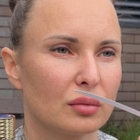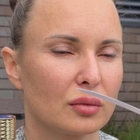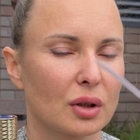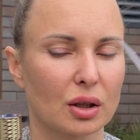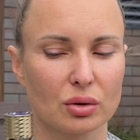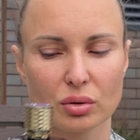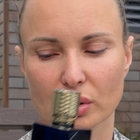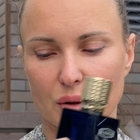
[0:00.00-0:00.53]

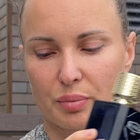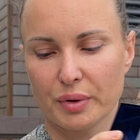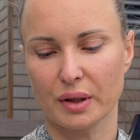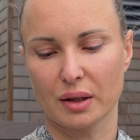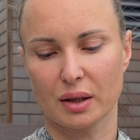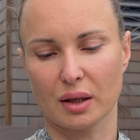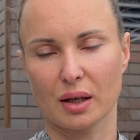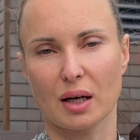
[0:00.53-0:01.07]
который
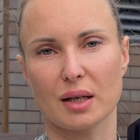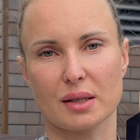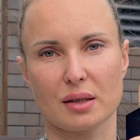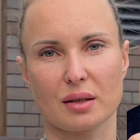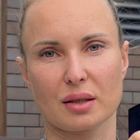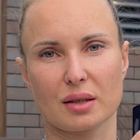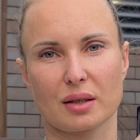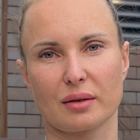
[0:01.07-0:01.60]
прекрасно
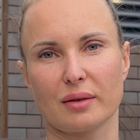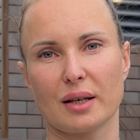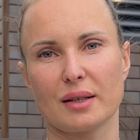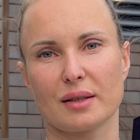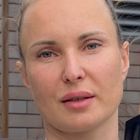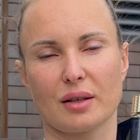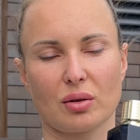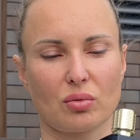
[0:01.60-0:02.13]

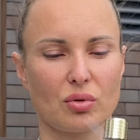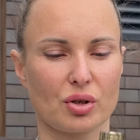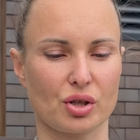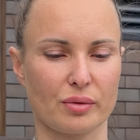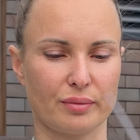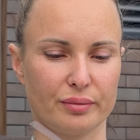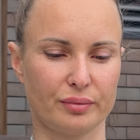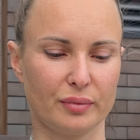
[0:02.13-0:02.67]
раскрывается на коже.
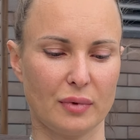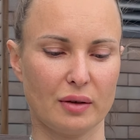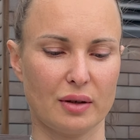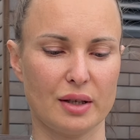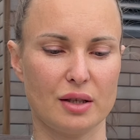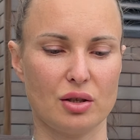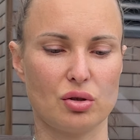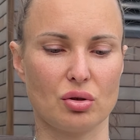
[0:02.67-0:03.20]

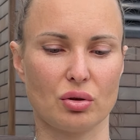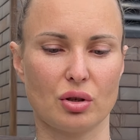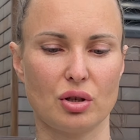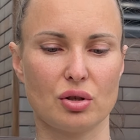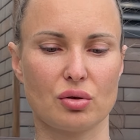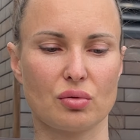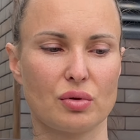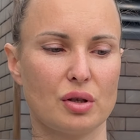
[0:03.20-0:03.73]
Давайте еще
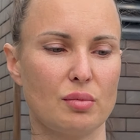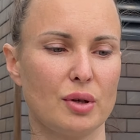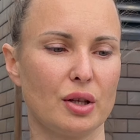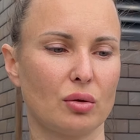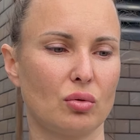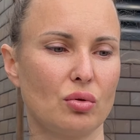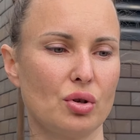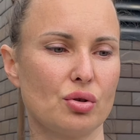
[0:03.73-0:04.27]
нанесу себя на
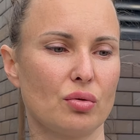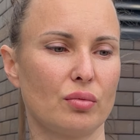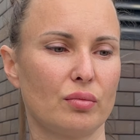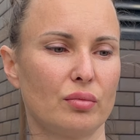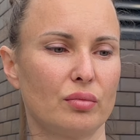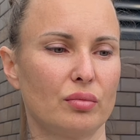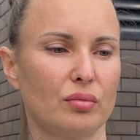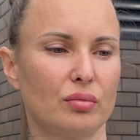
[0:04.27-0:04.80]
кожу.
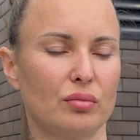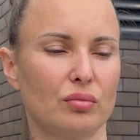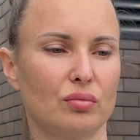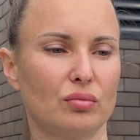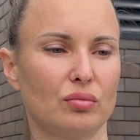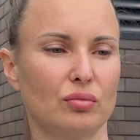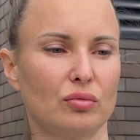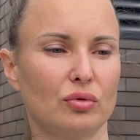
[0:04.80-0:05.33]

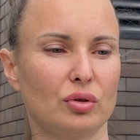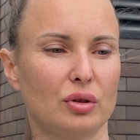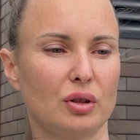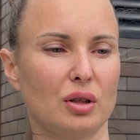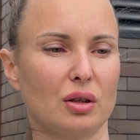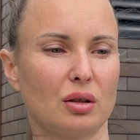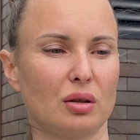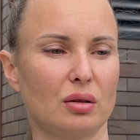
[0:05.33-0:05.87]

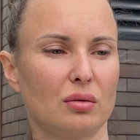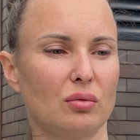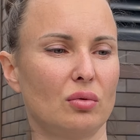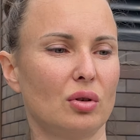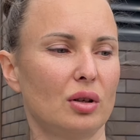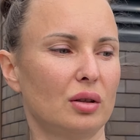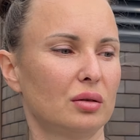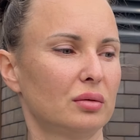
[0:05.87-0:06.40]
Так, о,